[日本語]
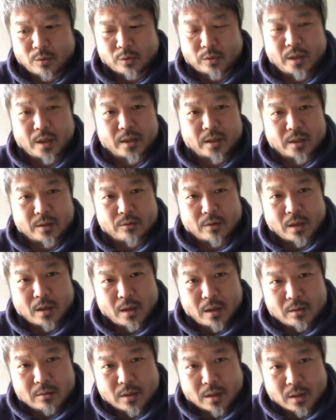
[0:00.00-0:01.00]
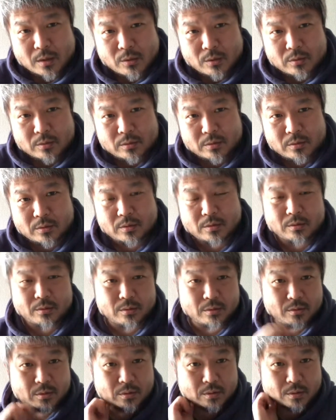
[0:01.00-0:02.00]
定費いくらかかるか
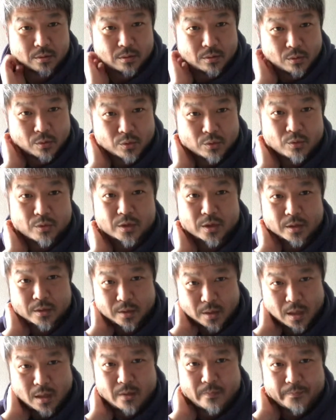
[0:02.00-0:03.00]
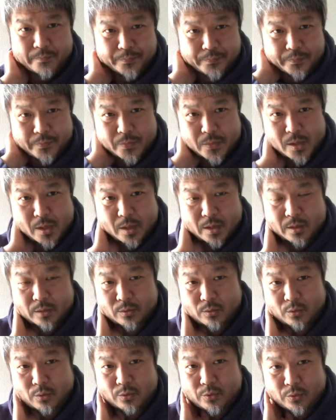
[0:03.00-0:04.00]
ご存知ですか
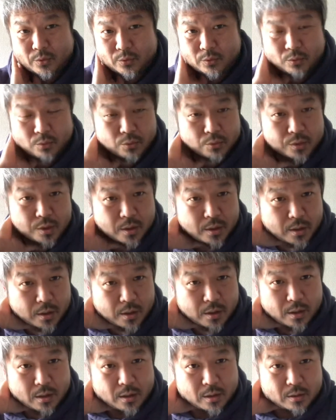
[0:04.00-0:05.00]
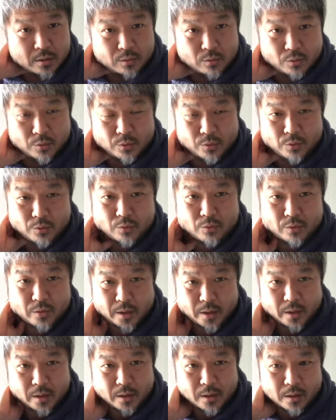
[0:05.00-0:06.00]
東京と大阪の両方
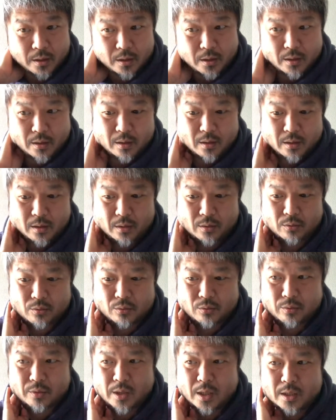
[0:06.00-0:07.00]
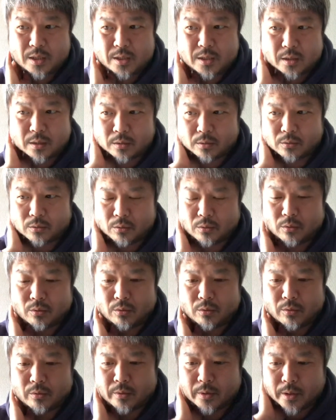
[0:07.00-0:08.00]
で、えっと、家賃
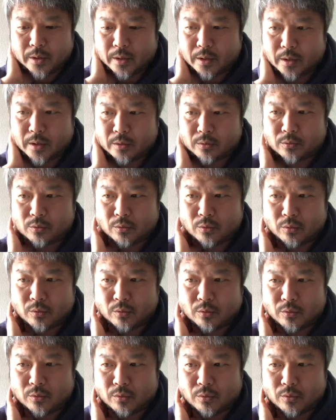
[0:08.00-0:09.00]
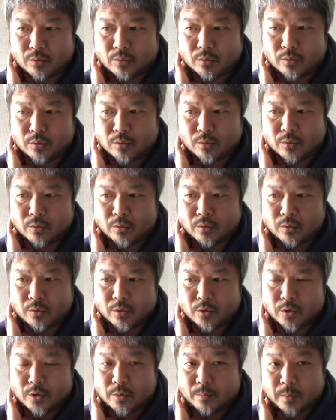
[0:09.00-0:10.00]
と、えっと、
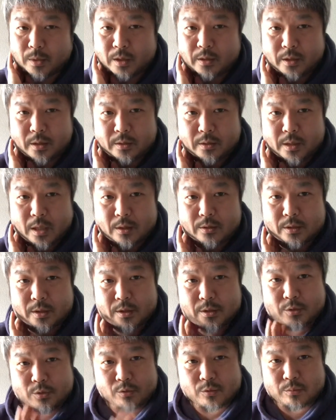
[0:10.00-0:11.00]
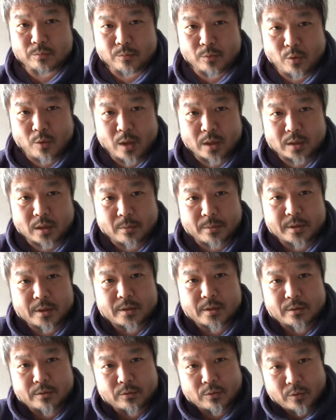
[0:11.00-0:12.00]
まあ、学生に食ご飯食べさ
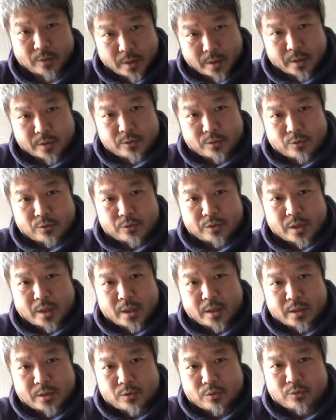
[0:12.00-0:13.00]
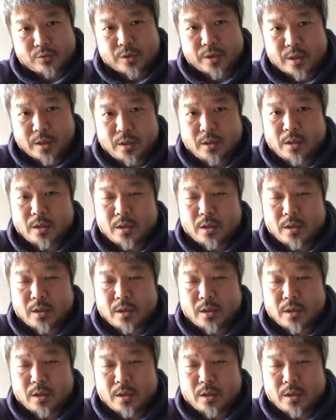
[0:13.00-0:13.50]
せるので食材食費